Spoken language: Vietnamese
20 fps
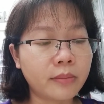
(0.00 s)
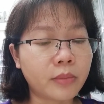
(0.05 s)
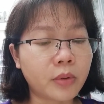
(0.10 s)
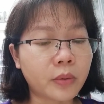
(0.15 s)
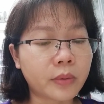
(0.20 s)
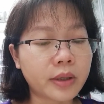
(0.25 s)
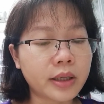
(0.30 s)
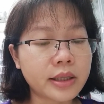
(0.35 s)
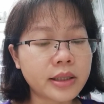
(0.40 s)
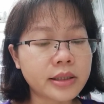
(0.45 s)

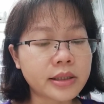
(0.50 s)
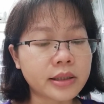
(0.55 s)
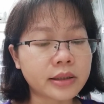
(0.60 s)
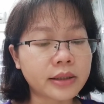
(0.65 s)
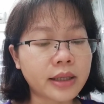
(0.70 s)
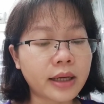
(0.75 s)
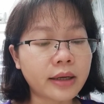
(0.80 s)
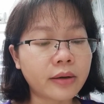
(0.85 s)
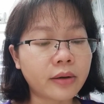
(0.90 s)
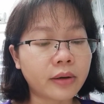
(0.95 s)
một khi sự
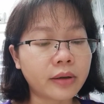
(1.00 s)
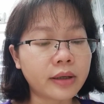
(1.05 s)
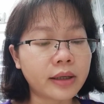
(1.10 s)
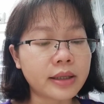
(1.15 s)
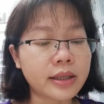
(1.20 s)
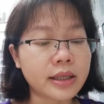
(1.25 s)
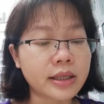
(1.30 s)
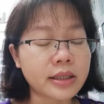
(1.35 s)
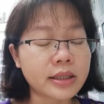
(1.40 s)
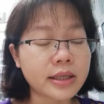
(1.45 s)
thay đổi đã
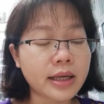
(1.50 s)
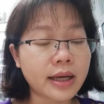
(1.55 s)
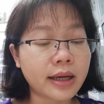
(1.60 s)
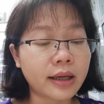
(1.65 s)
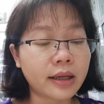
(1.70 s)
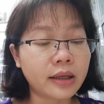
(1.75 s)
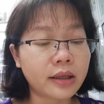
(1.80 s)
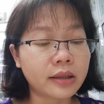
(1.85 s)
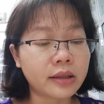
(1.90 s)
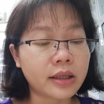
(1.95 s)
diễn
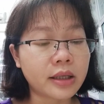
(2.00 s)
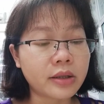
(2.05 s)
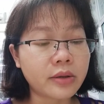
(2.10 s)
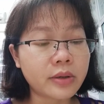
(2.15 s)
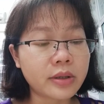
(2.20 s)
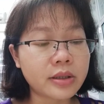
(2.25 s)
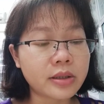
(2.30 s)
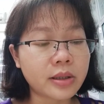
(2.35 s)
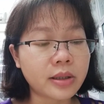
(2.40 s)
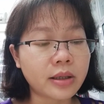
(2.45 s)
ra để
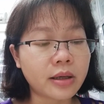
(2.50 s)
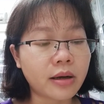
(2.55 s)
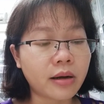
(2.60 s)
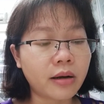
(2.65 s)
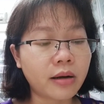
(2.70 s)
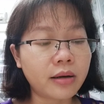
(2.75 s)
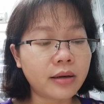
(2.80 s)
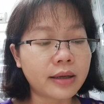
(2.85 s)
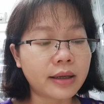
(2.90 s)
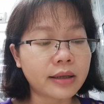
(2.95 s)
duy trì
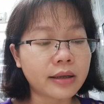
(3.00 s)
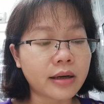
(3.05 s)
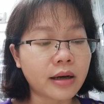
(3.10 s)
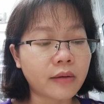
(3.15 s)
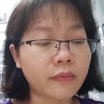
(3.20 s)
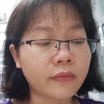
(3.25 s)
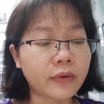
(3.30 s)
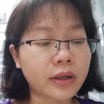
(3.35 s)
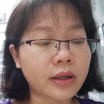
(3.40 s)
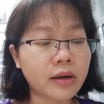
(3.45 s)
nó lại
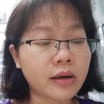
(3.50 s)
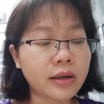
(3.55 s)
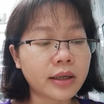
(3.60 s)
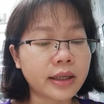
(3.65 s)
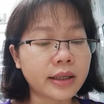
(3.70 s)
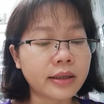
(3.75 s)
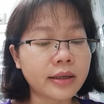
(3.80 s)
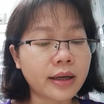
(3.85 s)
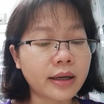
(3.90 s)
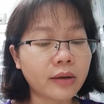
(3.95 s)
cần phải có
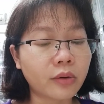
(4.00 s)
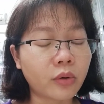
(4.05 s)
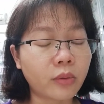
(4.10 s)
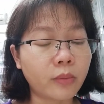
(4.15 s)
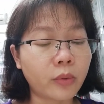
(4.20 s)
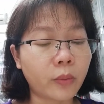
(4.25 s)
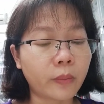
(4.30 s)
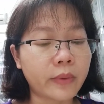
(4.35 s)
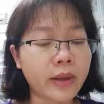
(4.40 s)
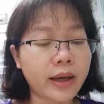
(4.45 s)
kỹ năng của
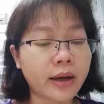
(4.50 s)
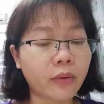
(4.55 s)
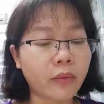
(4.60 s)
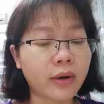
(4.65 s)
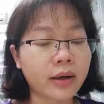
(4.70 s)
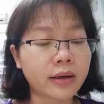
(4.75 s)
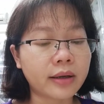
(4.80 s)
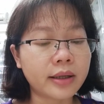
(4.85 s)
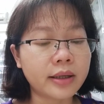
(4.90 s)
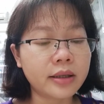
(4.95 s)
một nhà
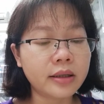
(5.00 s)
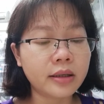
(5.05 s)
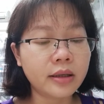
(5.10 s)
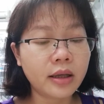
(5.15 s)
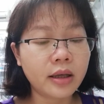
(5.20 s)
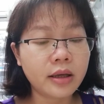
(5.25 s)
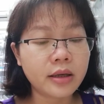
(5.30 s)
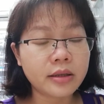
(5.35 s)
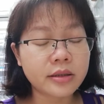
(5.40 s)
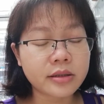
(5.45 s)
quản lý
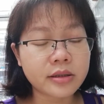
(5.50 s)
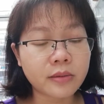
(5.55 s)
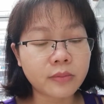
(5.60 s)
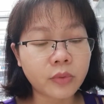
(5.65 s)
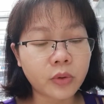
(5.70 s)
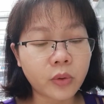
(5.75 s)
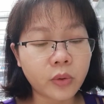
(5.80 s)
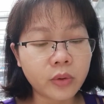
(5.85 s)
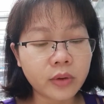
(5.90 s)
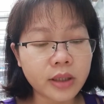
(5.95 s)

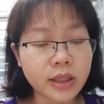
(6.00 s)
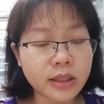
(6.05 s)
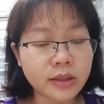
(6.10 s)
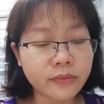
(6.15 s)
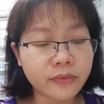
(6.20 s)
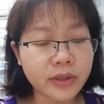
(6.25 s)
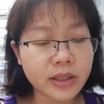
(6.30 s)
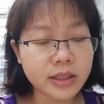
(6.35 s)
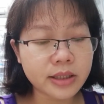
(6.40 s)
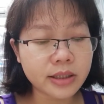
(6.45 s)
trong cuốn
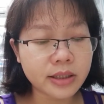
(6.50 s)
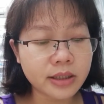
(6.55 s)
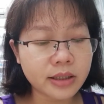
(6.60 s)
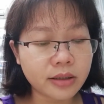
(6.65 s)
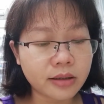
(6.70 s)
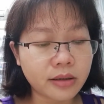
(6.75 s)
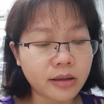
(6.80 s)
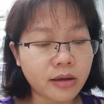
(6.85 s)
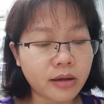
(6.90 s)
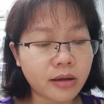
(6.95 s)

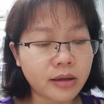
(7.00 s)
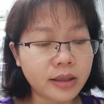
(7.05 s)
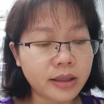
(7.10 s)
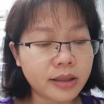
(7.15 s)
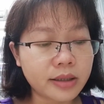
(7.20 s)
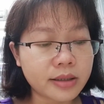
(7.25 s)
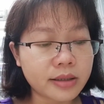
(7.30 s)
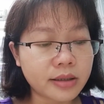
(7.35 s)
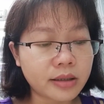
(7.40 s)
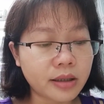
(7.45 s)
Increasing Your
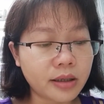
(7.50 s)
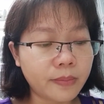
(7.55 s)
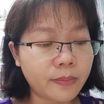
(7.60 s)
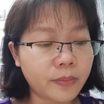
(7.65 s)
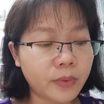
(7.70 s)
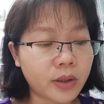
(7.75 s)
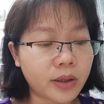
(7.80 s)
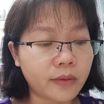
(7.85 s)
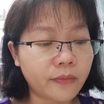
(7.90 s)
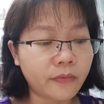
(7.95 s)
Leadership
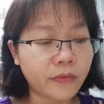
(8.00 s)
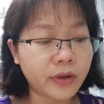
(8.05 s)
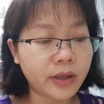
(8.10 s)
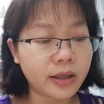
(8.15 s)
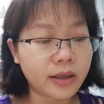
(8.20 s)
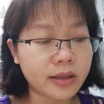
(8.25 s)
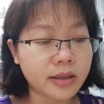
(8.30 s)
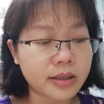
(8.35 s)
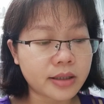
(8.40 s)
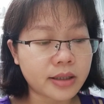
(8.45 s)

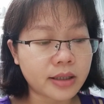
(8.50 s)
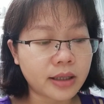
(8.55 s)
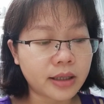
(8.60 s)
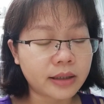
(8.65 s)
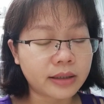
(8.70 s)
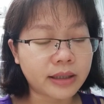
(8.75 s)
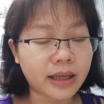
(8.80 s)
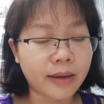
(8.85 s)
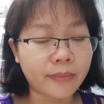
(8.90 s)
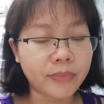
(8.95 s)
Confidence,
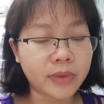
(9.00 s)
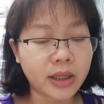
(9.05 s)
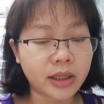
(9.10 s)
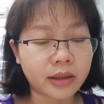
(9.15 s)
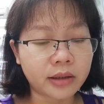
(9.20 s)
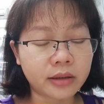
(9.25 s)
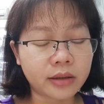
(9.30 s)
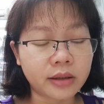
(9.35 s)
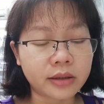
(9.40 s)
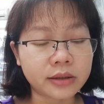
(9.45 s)
tạm dịch
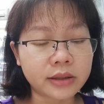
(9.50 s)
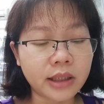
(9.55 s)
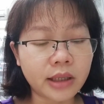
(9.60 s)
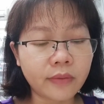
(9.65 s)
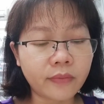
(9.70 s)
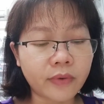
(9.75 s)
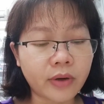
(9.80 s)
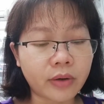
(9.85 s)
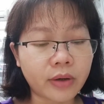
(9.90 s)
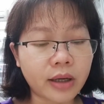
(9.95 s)
tự
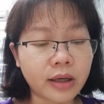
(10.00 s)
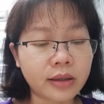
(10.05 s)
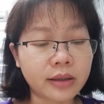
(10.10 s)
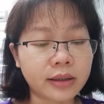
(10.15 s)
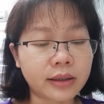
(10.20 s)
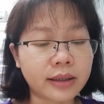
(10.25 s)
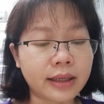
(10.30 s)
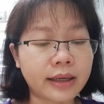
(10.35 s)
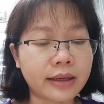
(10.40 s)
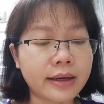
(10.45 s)
tin vào năng
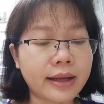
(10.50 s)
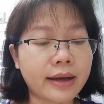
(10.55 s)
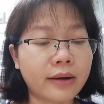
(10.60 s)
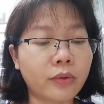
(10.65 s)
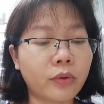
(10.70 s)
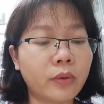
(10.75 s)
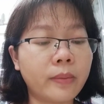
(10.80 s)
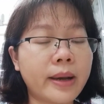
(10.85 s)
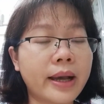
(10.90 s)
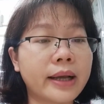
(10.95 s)
lực lãnh đạo
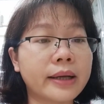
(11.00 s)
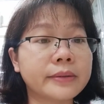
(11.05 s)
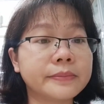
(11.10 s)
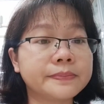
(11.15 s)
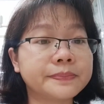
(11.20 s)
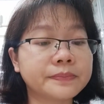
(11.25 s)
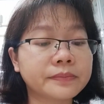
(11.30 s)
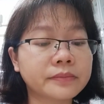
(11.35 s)
của bạn,